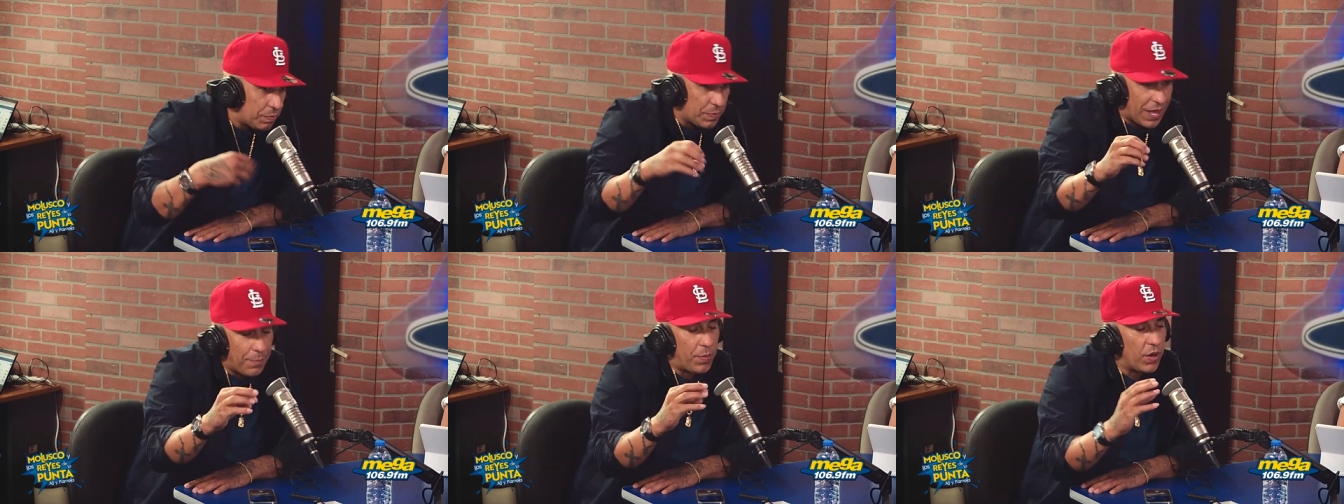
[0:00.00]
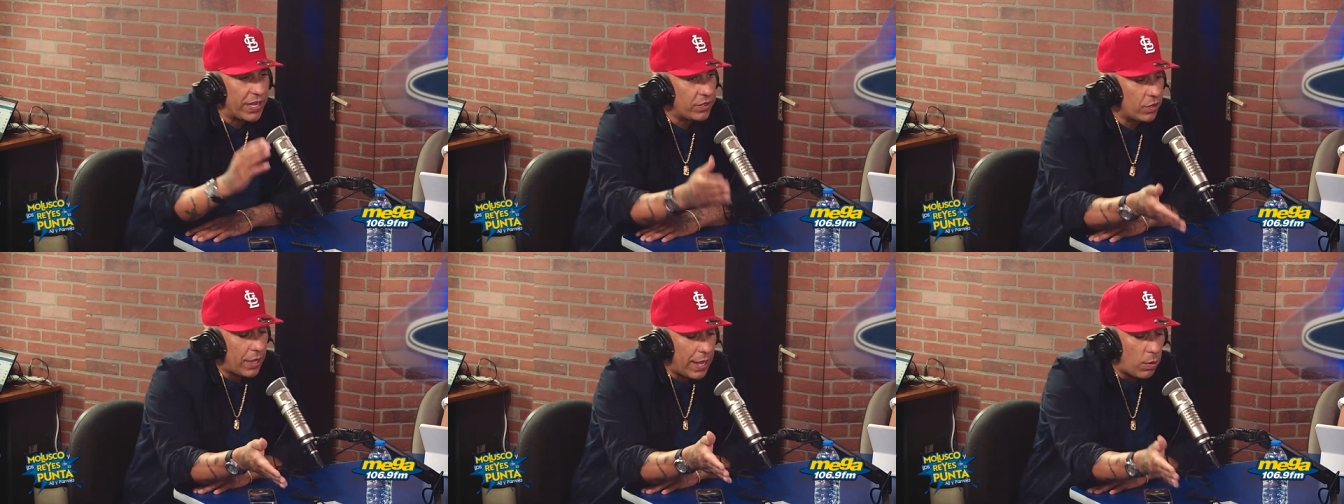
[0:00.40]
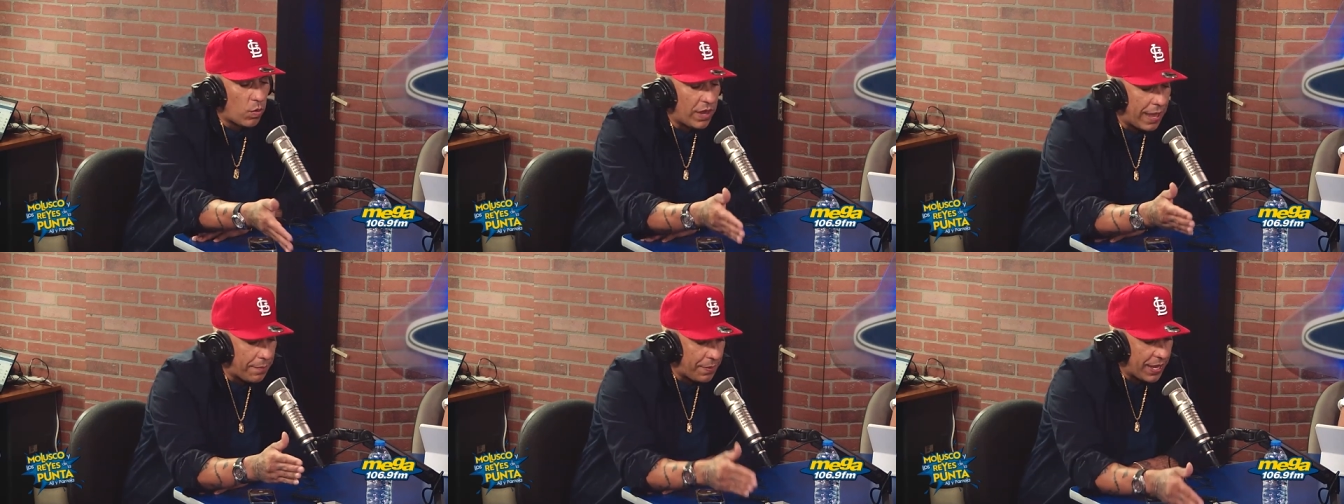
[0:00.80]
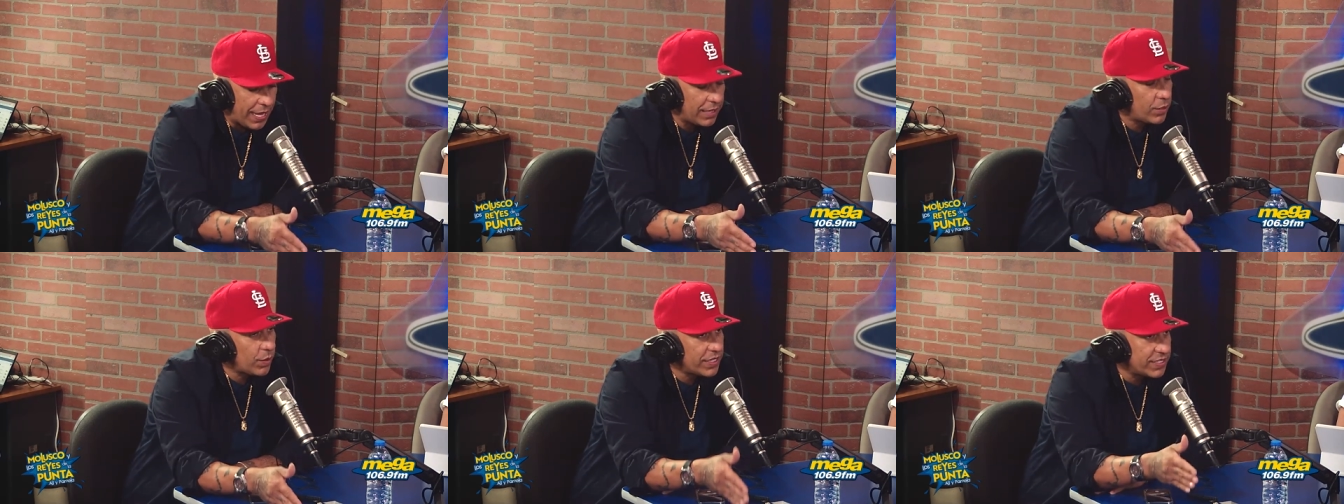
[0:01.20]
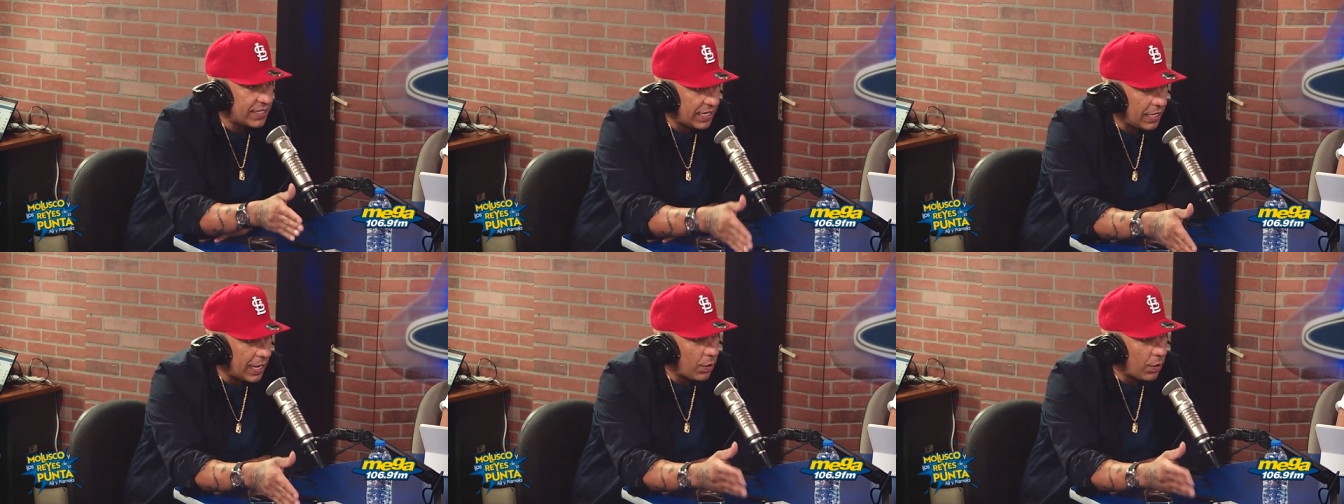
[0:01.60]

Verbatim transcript: eh, porque esto es un EP, esto en sí es